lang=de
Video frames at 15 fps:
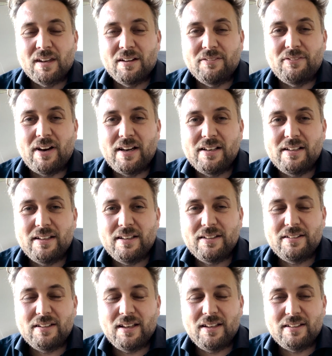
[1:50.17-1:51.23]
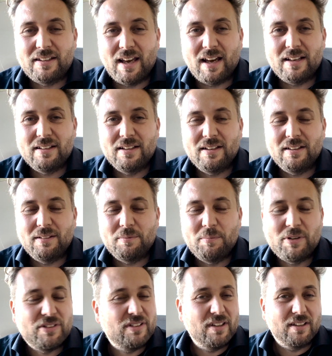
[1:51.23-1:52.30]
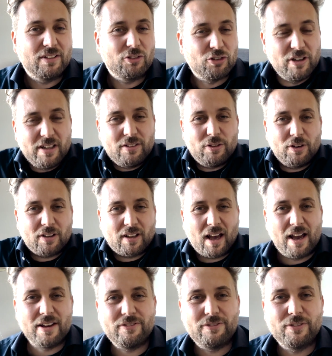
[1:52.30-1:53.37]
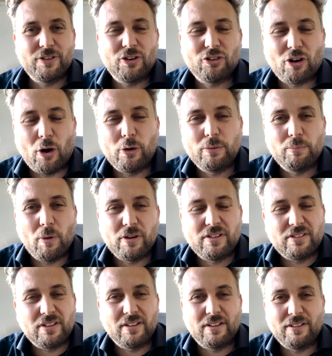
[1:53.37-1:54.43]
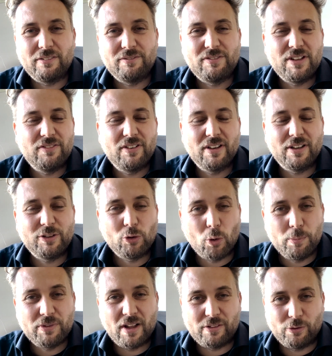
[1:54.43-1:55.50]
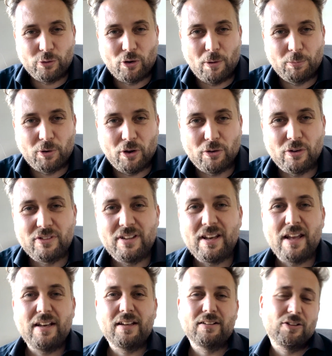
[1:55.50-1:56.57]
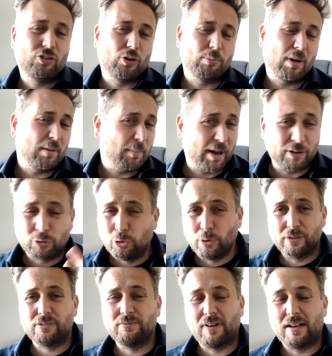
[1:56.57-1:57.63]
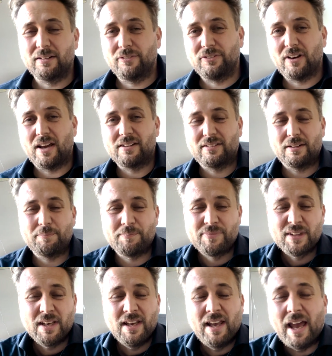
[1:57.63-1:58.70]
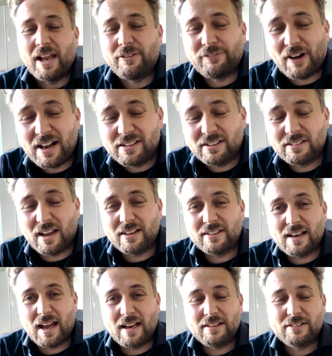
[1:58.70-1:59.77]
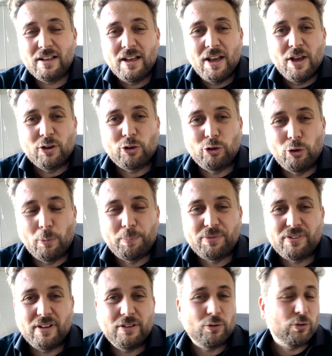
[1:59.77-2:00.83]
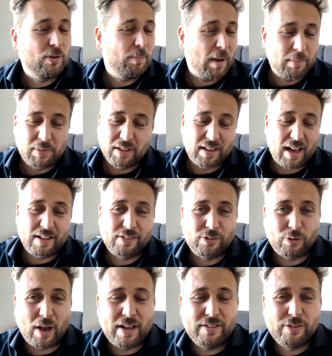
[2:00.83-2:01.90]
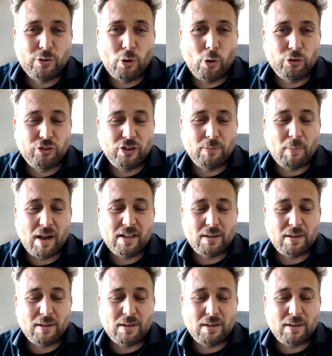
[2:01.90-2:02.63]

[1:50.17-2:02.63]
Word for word: weil ich gerne mit dir schlicht und ergreifend schauen möchte, wie wir in die Umsetzung kommen können. Und diejenigen, die schon mal in meinen Kursen waren, die vielleicht im Entfalte deinen Laden Club sind oder bei mir ein 1 zu 1 Coaching mal